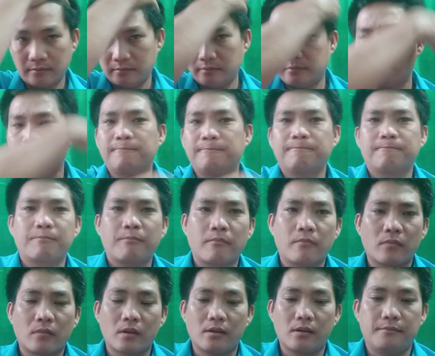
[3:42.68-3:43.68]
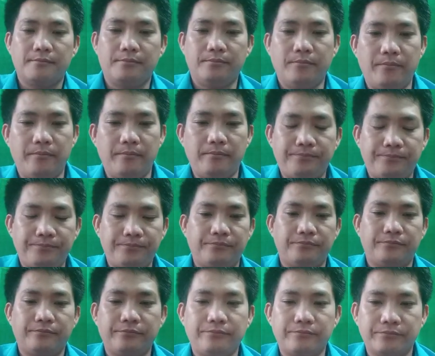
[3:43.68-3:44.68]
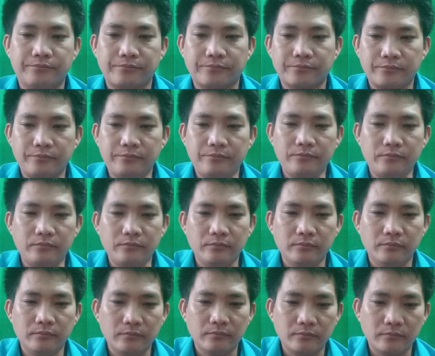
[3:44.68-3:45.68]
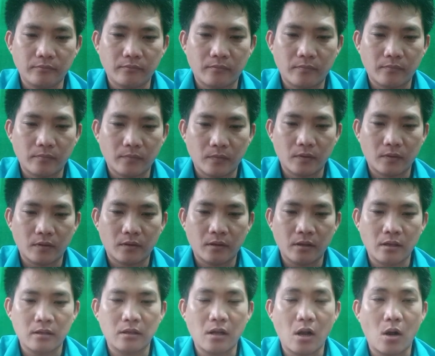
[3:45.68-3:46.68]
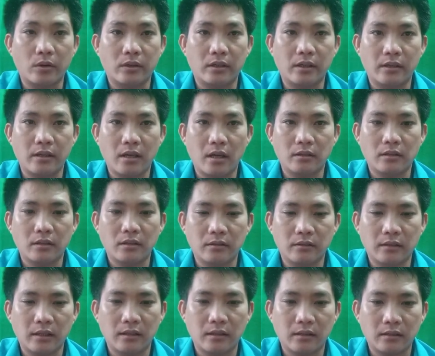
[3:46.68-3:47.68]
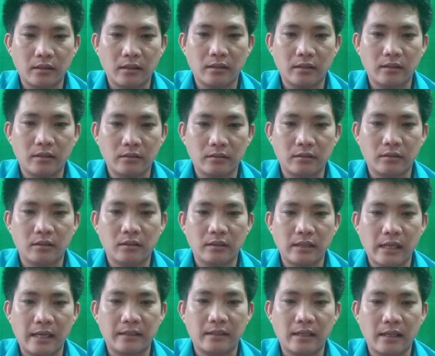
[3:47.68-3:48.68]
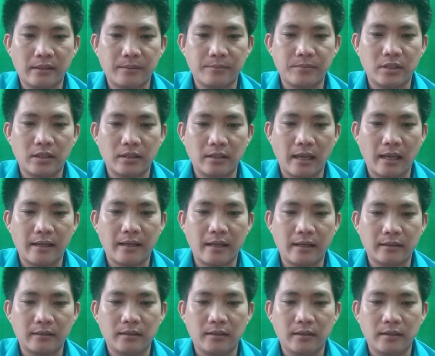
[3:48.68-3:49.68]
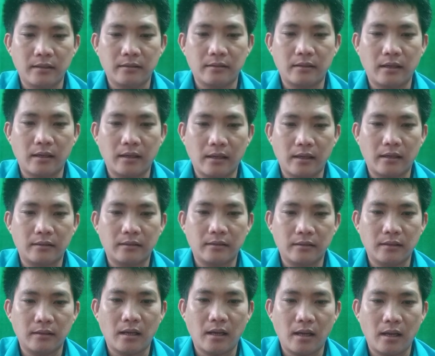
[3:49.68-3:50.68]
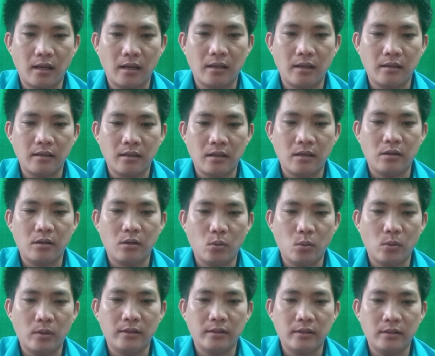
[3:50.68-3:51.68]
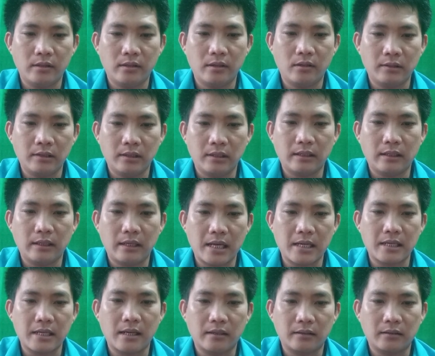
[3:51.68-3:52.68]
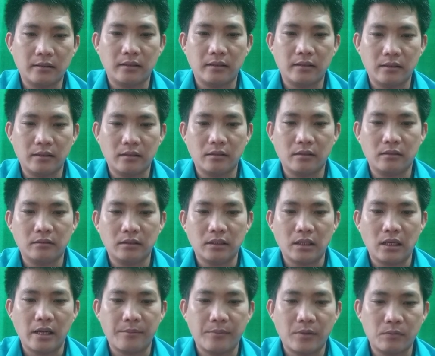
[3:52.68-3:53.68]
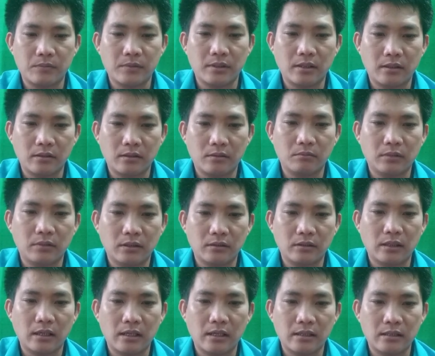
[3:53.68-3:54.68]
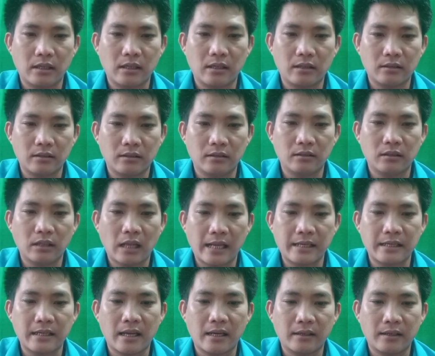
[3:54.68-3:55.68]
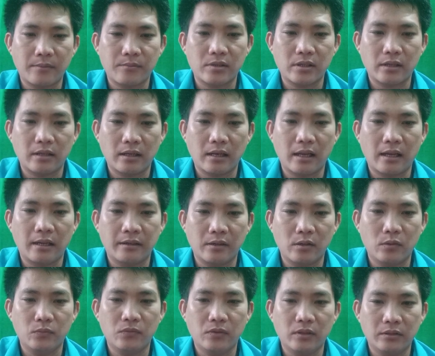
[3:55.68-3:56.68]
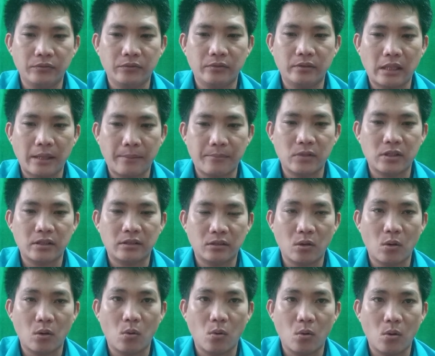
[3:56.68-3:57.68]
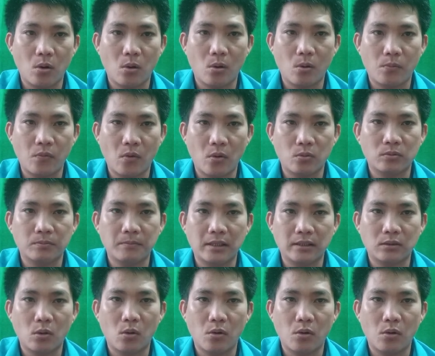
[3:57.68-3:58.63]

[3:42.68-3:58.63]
thì chúng ta sẽ ốp ảnh chứng minh lên cũng được còn à, nếu mà chúng ta không có thì chúng ta sẽ mượn à, cái à, ảnh chứng minh của cha mẹ chúng ta đó chúng ta sẽ up lên là lưu ý chúng ta phải ghi đúng ngày tháng năm sinh nè chẳng hạn như ghi ở đây ngày tháng năm sinh của thầy á 21 tháng 8